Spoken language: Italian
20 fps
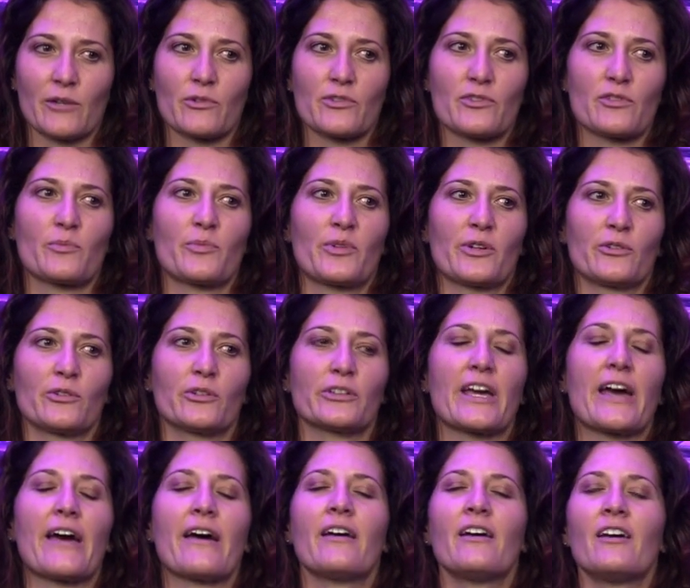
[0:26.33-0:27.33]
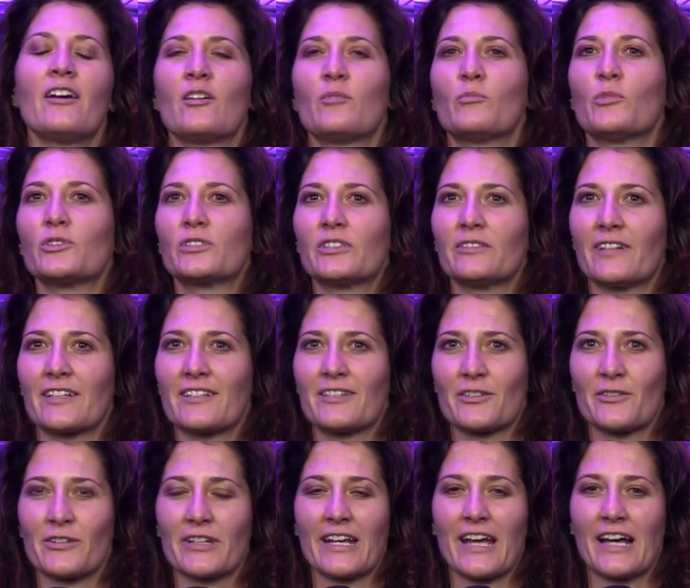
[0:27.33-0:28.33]
Questo per noi è
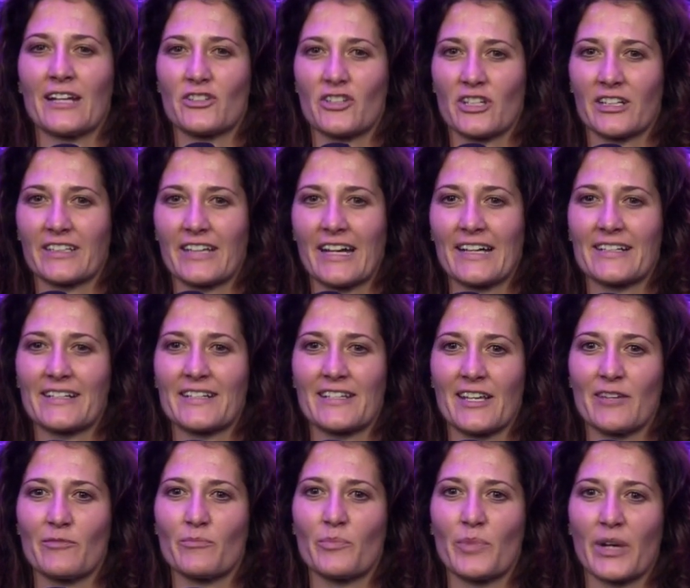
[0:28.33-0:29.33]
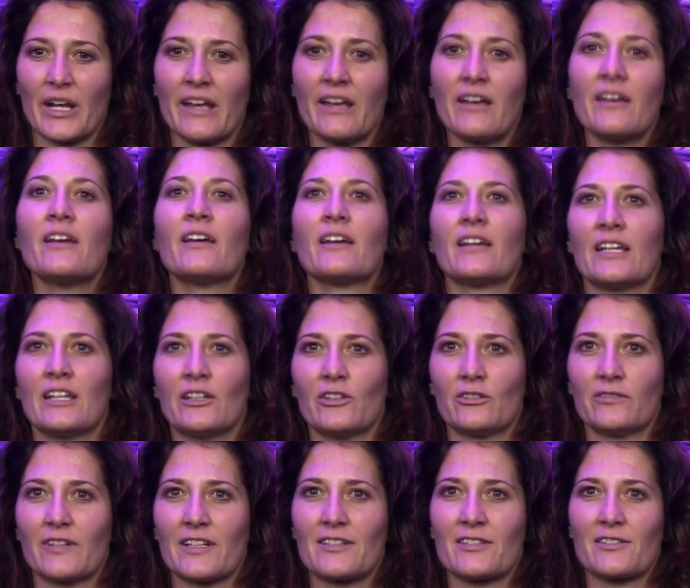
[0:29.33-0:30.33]
motivazione a cercare sempre
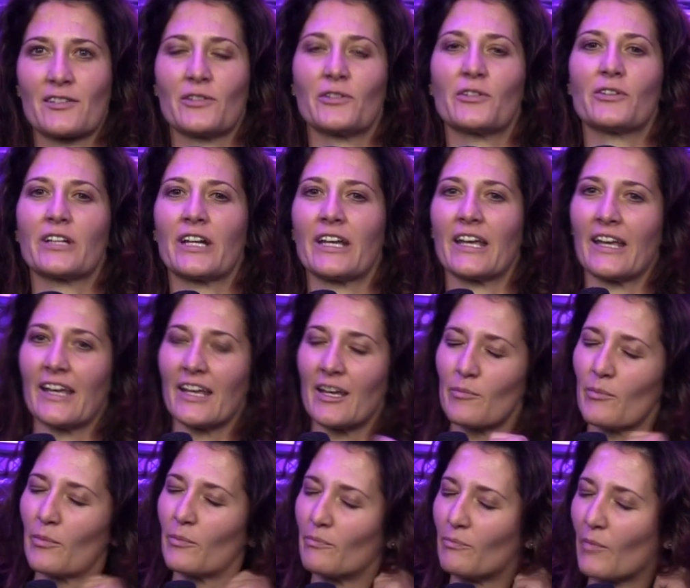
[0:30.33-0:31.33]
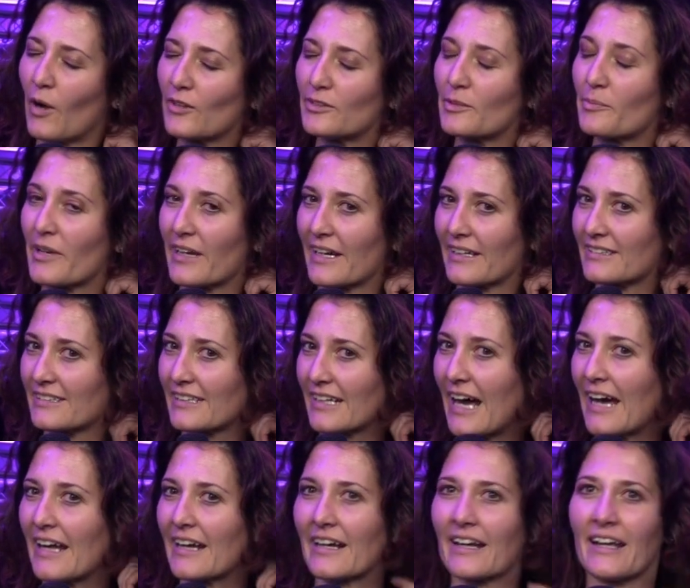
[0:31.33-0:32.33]
innovazione e modi per
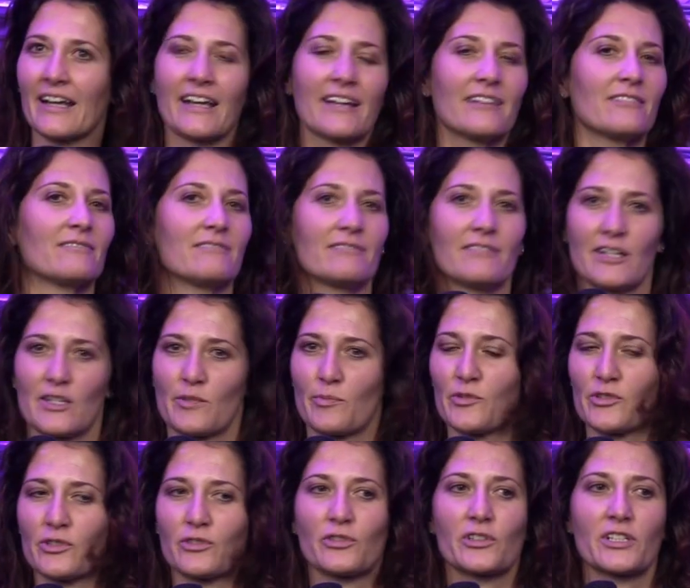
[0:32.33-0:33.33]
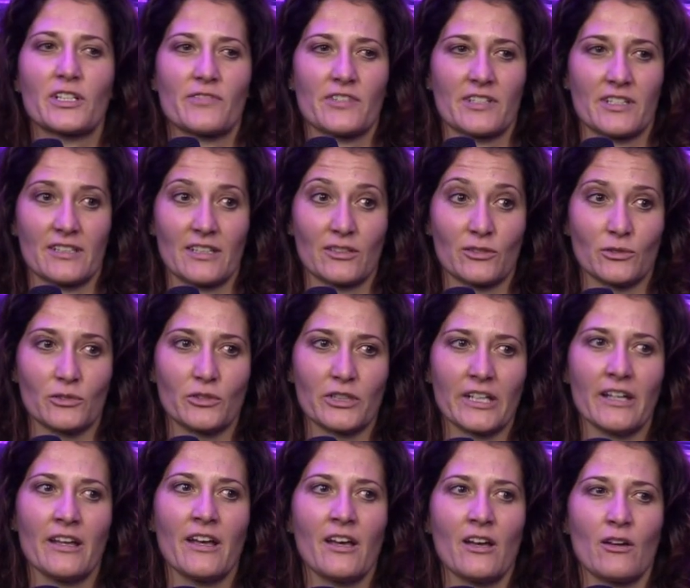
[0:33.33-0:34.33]
attrarre espositori e visitatori.